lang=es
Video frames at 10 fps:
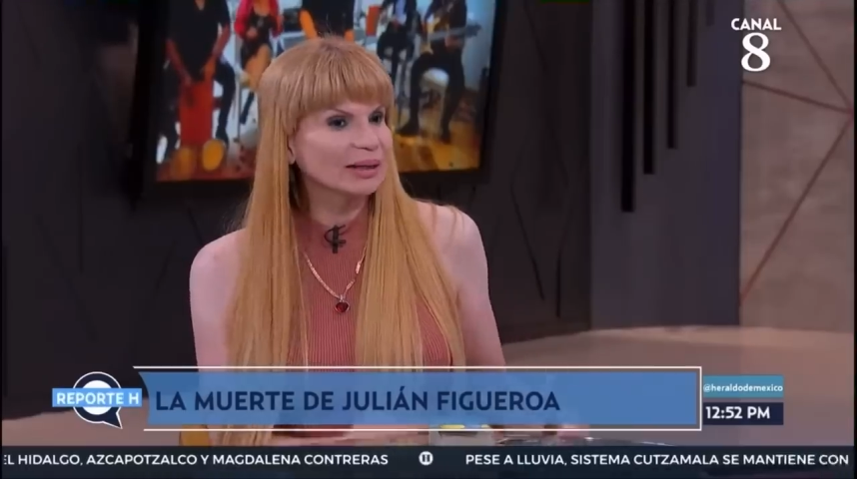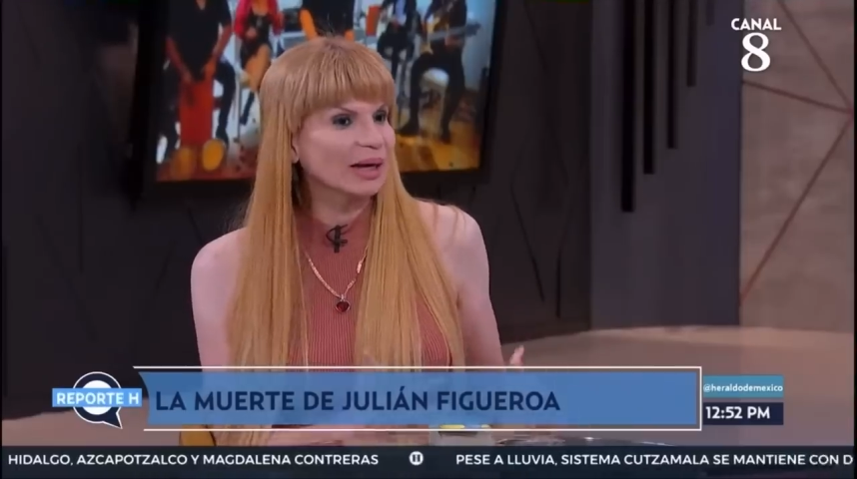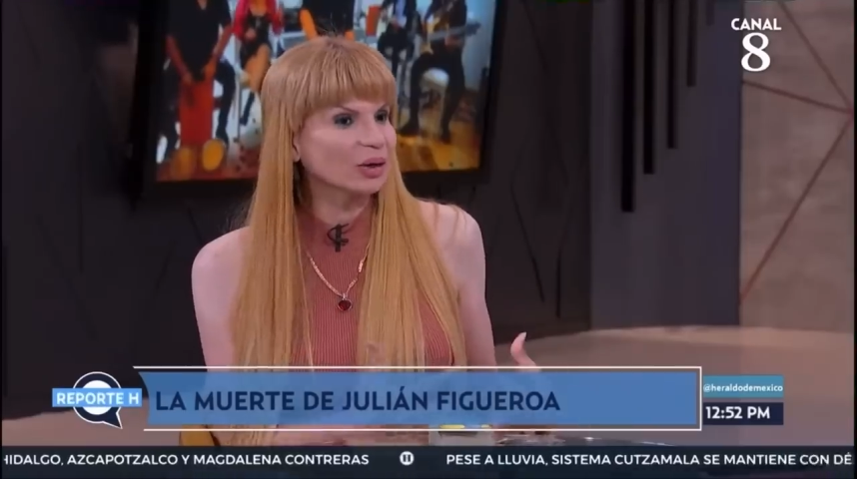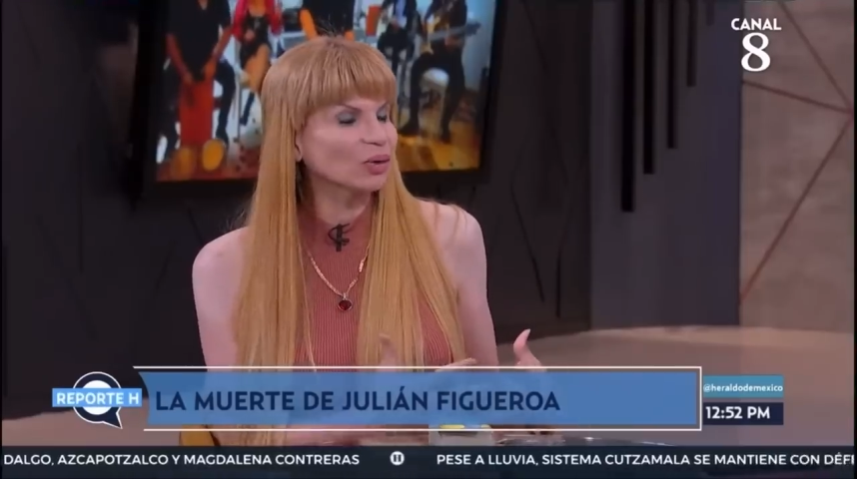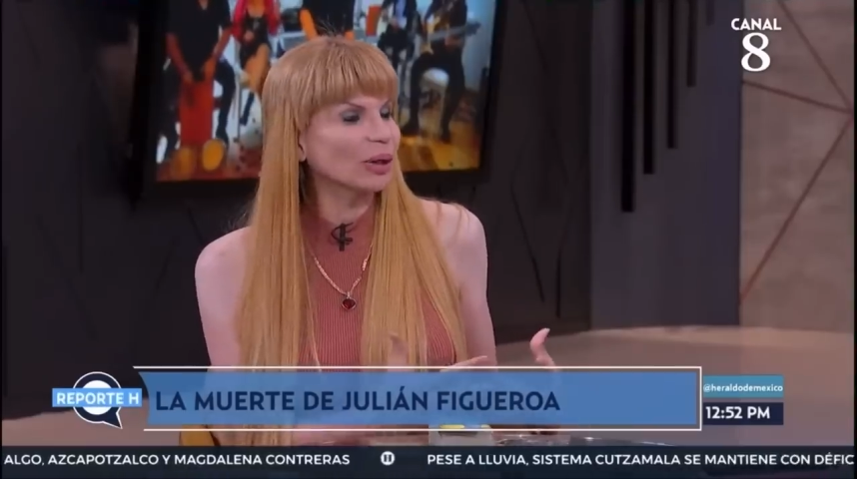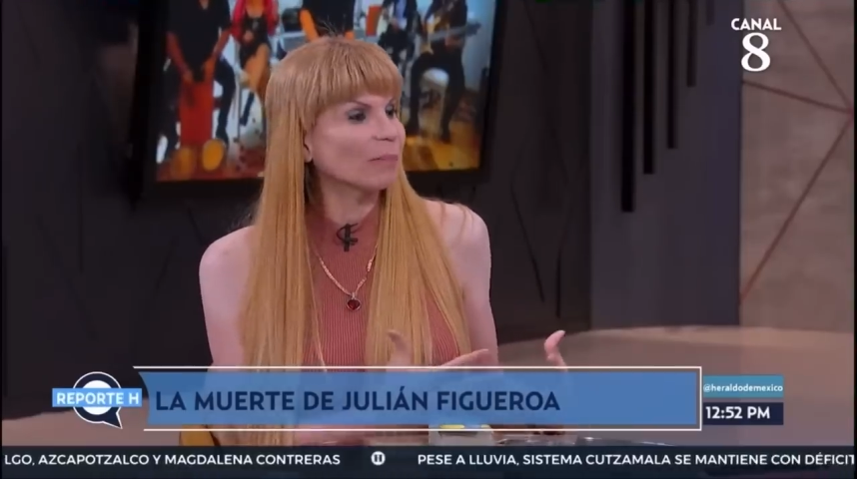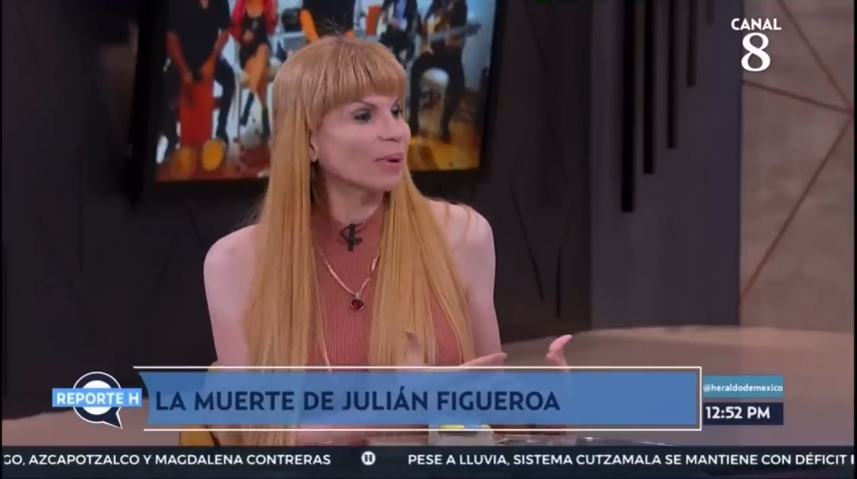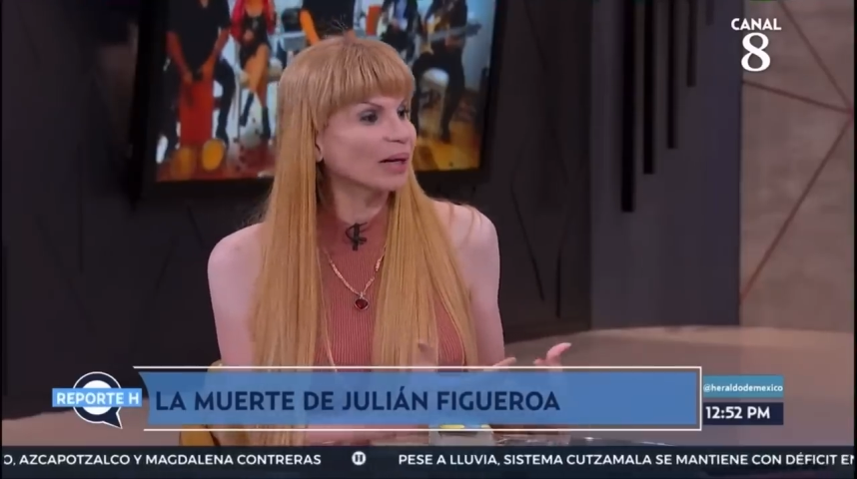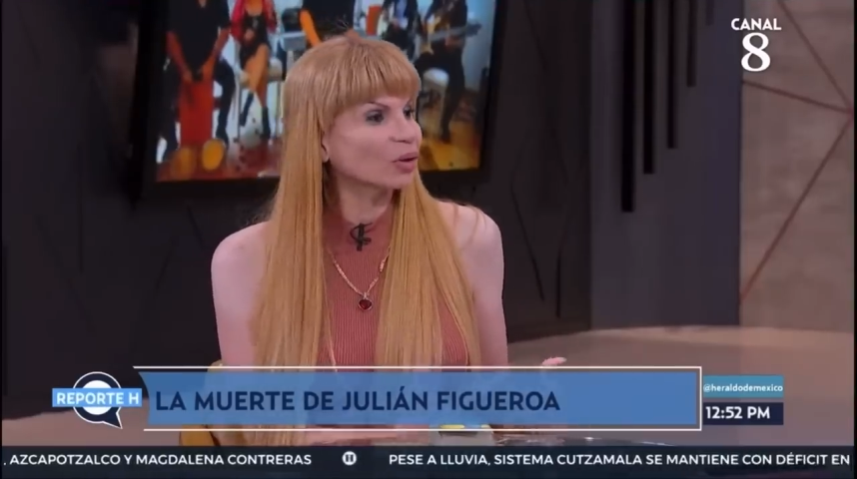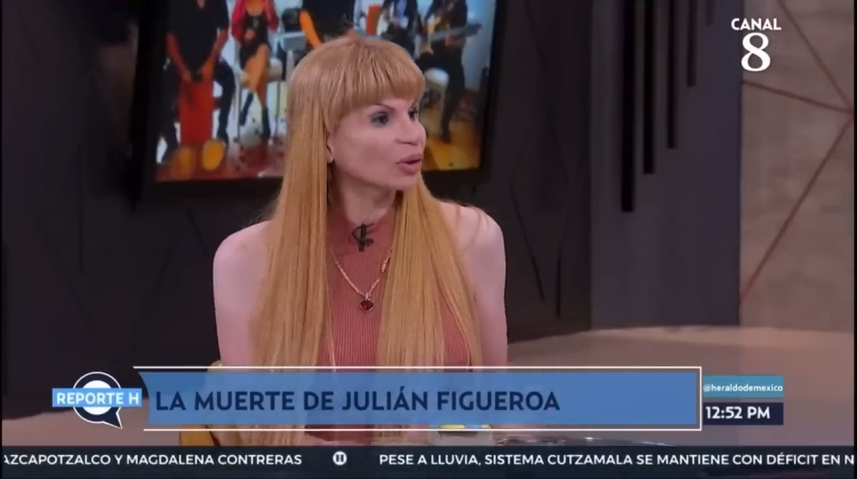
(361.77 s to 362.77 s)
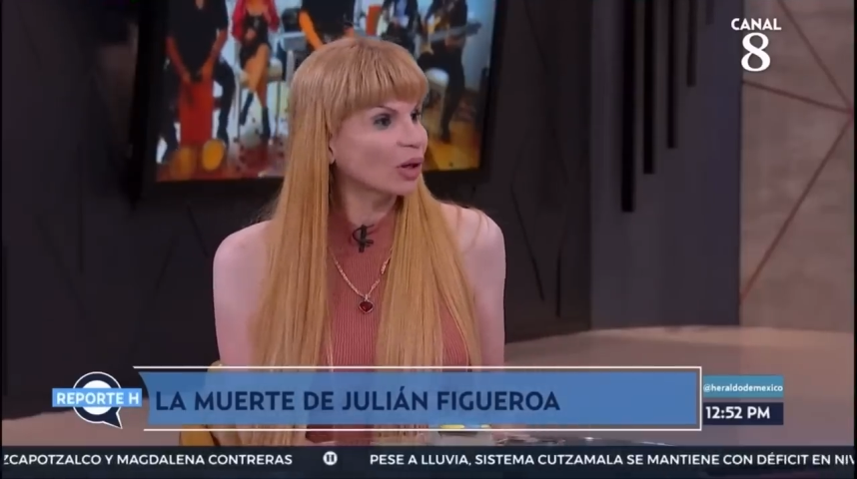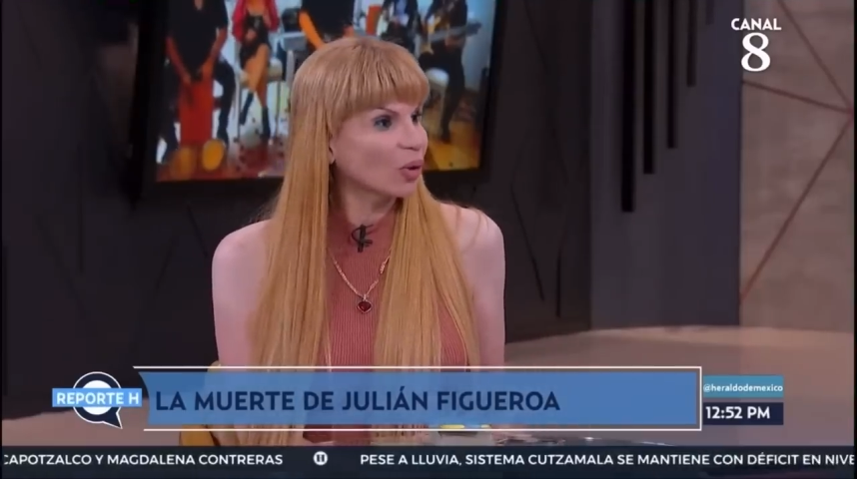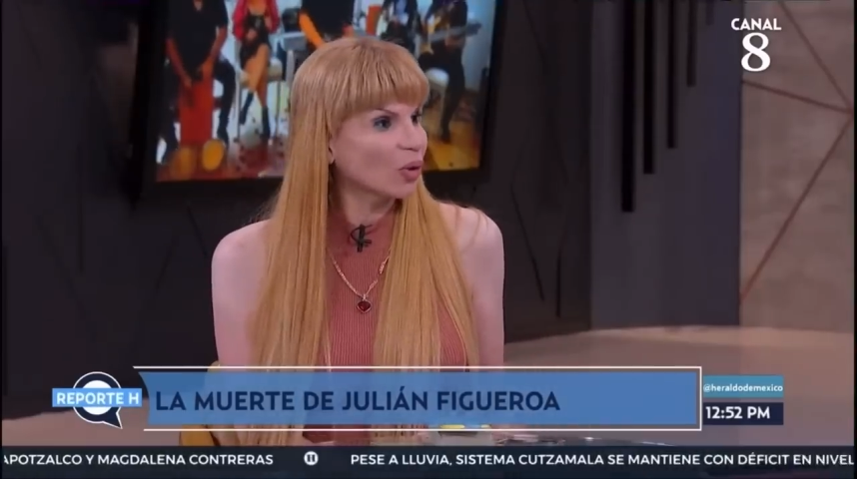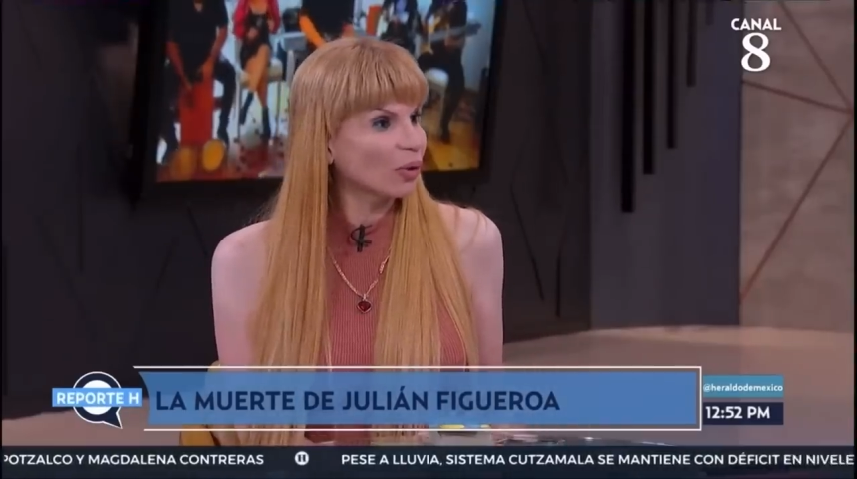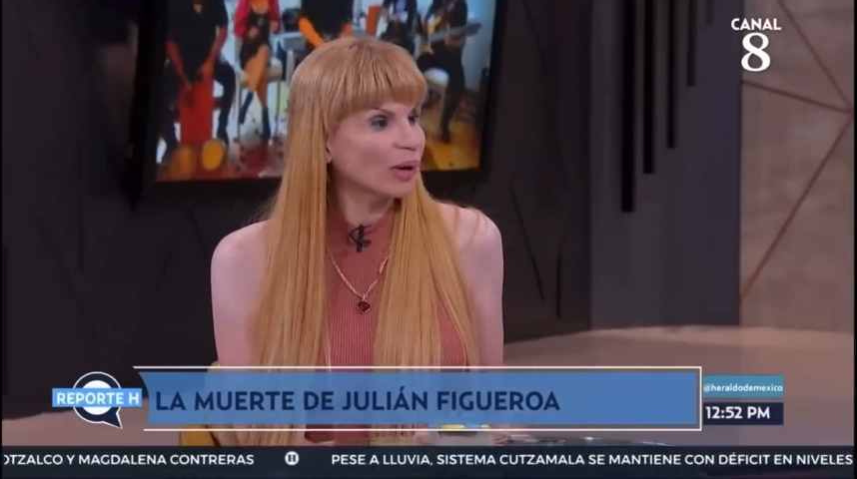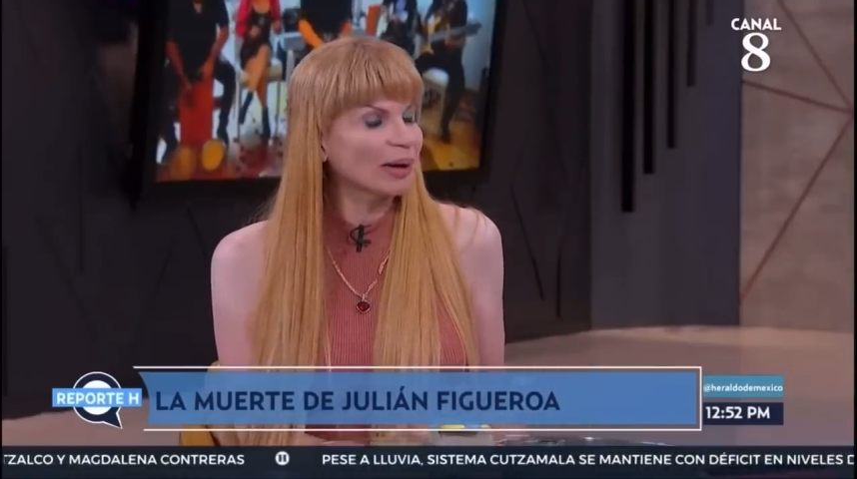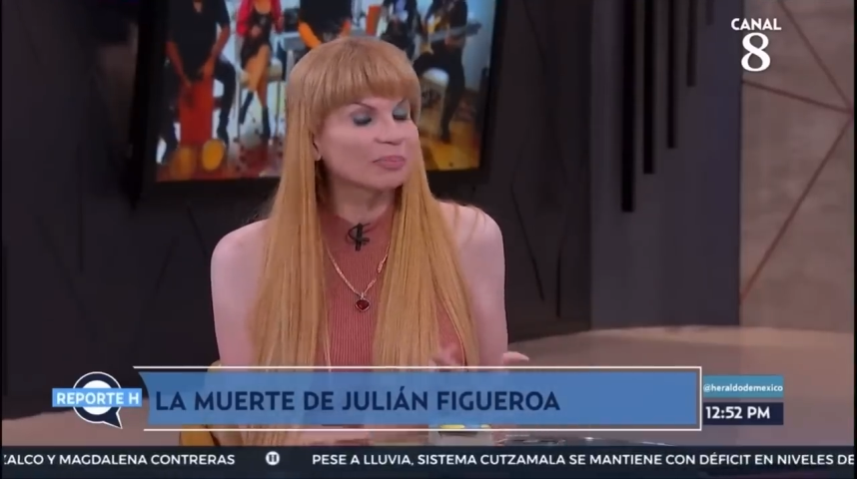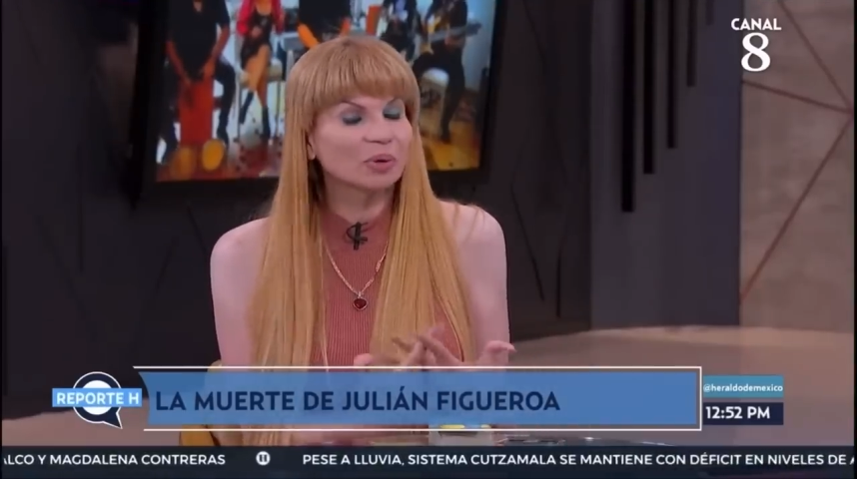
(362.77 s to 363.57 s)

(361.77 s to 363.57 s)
tarde o temprano te lo cobra.